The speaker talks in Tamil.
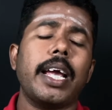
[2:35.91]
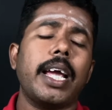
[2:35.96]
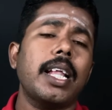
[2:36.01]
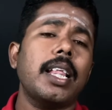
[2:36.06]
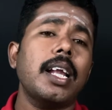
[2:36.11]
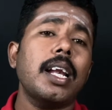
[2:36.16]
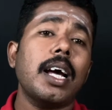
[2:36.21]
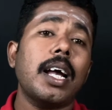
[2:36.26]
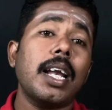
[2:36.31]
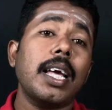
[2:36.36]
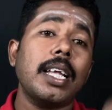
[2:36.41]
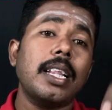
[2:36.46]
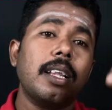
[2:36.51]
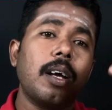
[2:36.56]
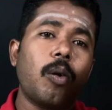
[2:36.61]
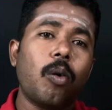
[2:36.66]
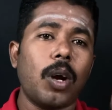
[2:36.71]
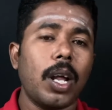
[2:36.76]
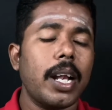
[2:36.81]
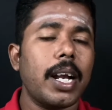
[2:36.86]
எதனால் இந்த
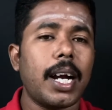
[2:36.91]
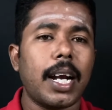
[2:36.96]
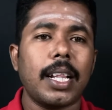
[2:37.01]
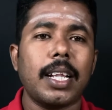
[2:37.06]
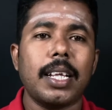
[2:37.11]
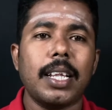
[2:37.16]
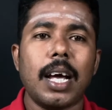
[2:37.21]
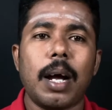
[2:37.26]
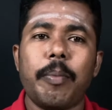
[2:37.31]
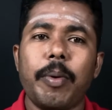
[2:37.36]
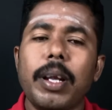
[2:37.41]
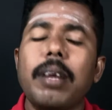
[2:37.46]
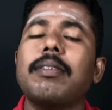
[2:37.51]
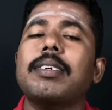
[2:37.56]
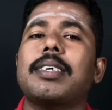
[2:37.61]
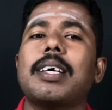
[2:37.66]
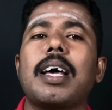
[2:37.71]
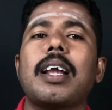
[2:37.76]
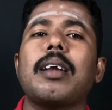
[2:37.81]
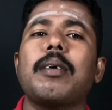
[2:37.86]
கொலை நடந்தது அப்படின்னு
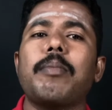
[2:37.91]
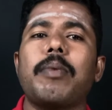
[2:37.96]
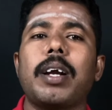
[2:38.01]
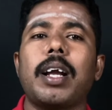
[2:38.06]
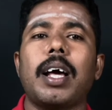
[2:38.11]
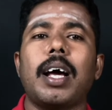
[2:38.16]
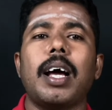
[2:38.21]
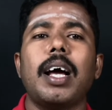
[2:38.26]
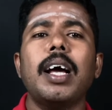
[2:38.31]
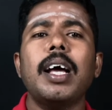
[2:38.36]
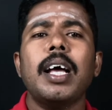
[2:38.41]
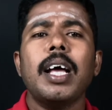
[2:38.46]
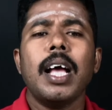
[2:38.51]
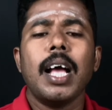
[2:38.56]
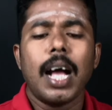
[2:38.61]
விசாரணை பண்ணால்